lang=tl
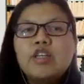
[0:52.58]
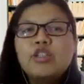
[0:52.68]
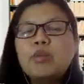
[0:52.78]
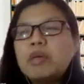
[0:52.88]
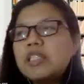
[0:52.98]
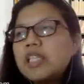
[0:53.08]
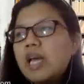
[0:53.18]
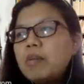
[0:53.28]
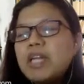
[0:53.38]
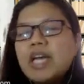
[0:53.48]
So, pag
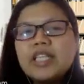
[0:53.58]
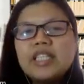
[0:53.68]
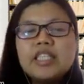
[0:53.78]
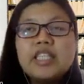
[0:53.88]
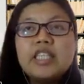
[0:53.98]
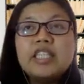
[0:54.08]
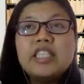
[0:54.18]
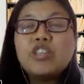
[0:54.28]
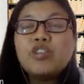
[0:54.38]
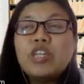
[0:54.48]
sinabi nating seed,
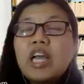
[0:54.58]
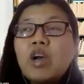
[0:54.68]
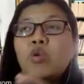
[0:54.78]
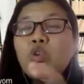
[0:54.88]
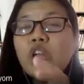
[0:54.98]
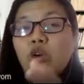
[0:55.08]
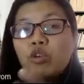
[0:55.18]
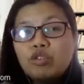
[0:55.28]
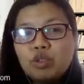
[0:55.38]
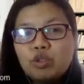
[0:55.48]
it's actually a whole
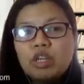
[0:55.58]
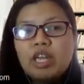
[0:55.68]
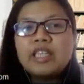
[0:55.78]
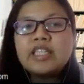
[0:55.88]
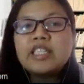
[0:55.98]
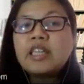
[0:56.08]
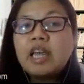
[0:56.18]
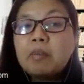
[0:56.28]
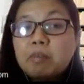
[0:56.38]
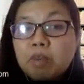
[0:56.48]
ovule and it's an
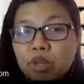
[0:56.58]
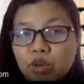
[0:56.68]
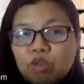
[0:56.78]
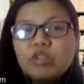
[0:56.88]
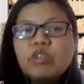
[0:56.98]
embryo.